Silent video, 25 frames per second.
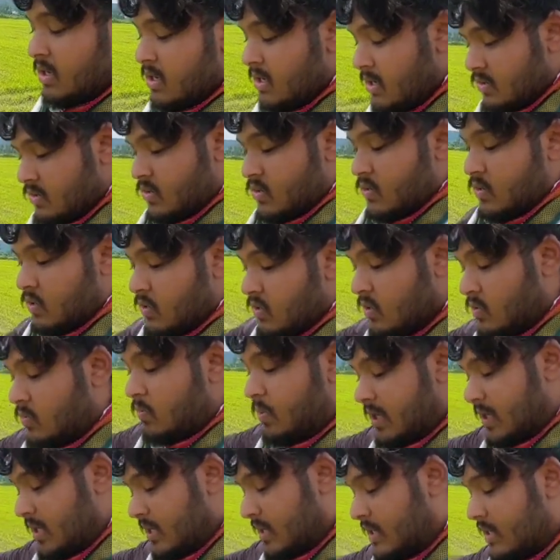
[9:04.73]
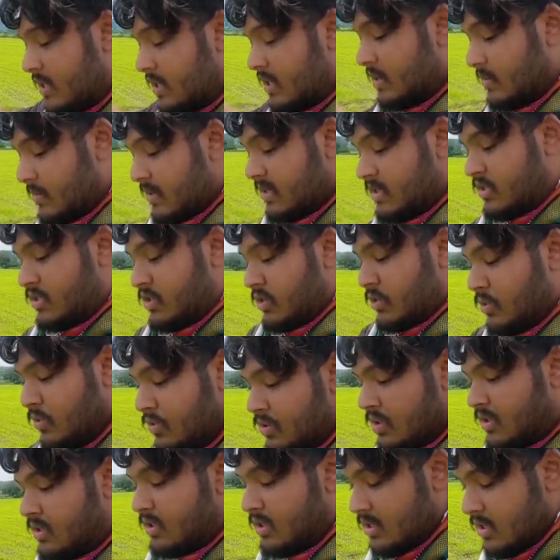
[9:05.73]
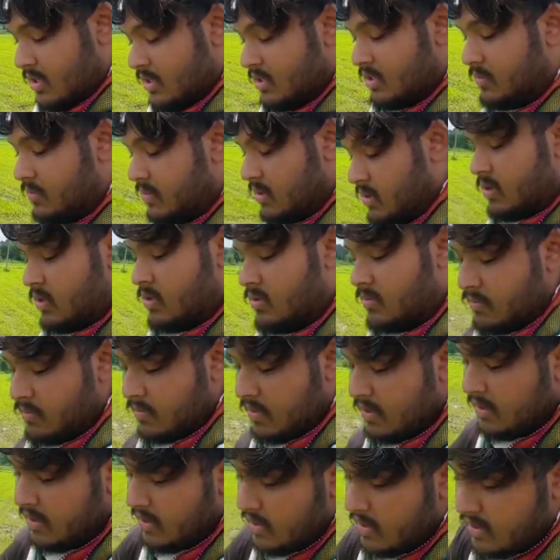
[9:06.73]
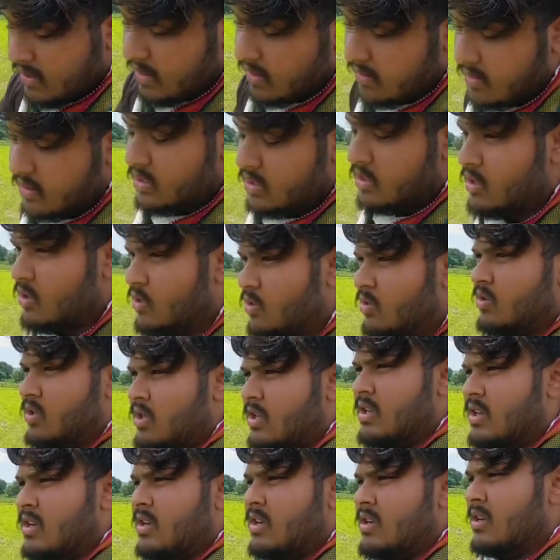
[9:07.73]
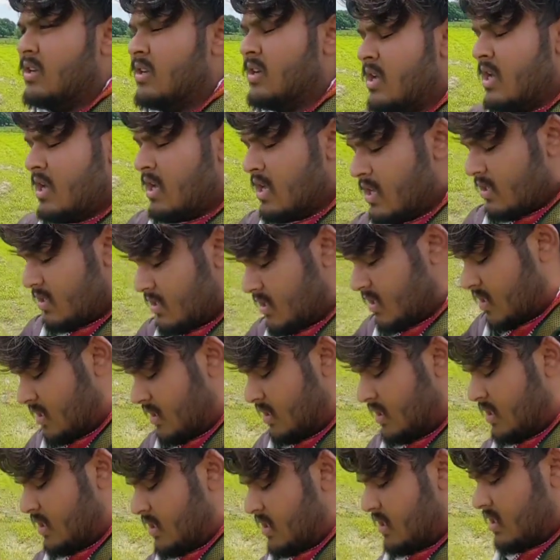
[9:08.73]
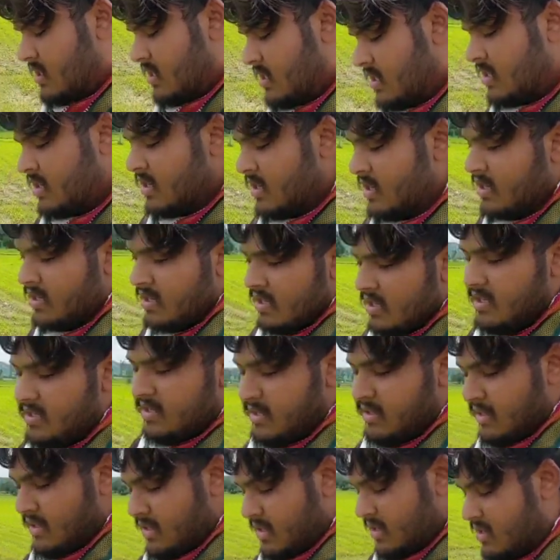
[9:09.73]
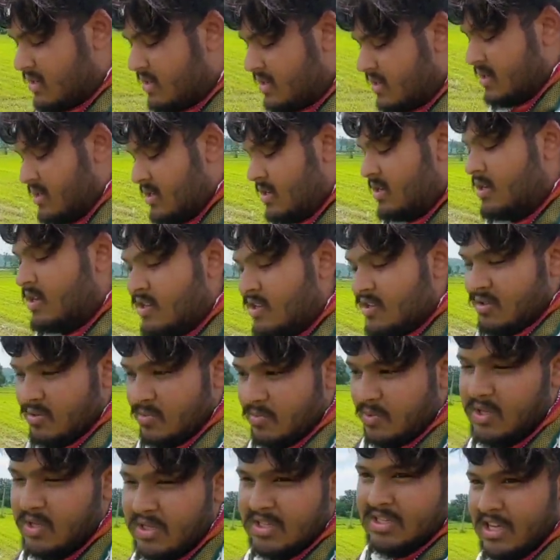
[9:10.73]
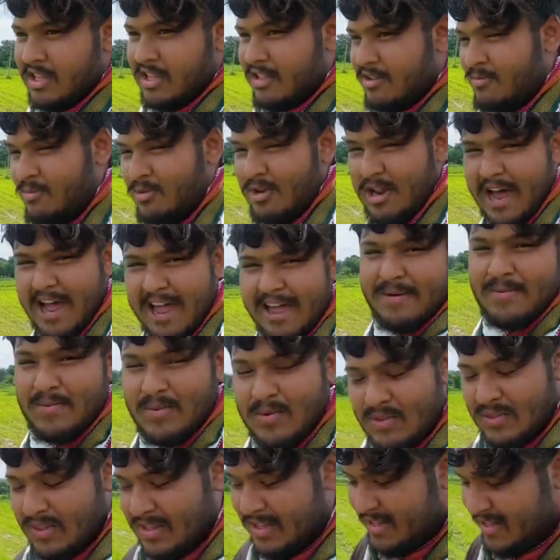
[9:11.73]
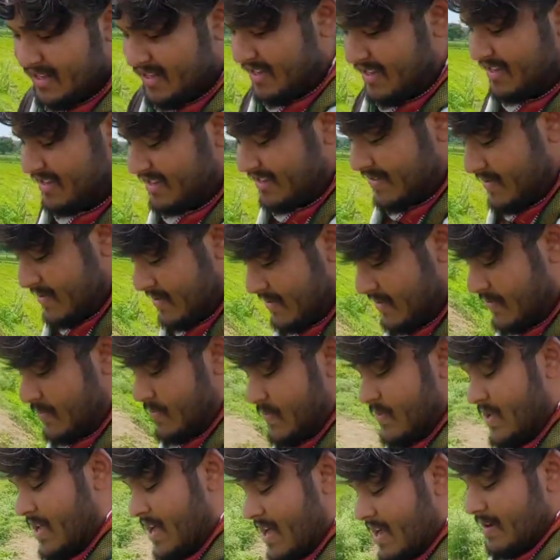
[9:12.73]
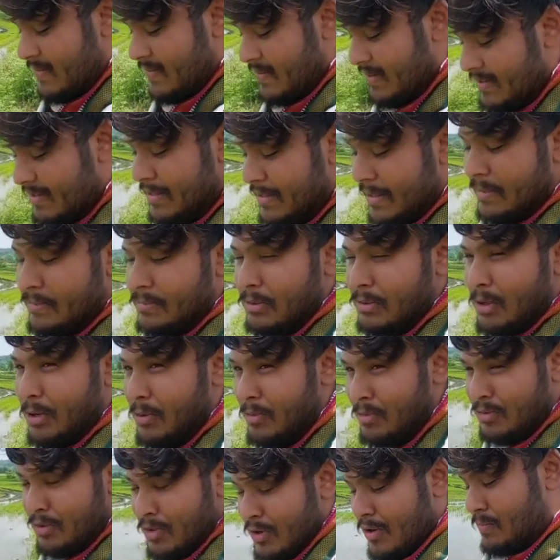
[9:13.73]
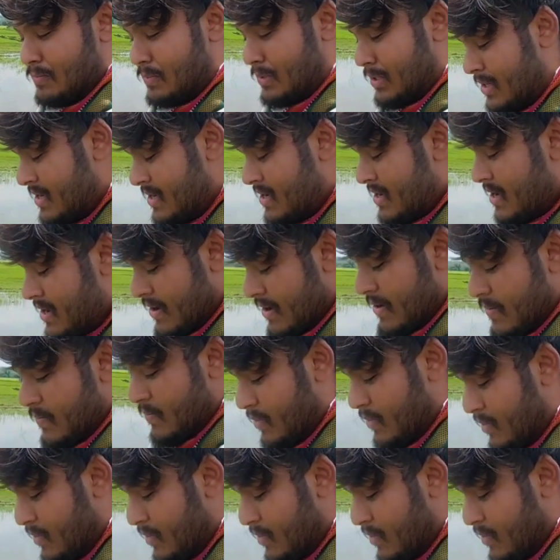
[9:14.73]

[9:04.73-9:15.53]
जो बड़े घर के बच्चे होते हैं समझ रहे हो बड़े घर के बच्चे होते हैं ना जिनकी स्किन बहुत ज़्यादा मुलायम होती है समझ रहे हो मुलायम एकदम सॉफ्ट सॉफ्ट वो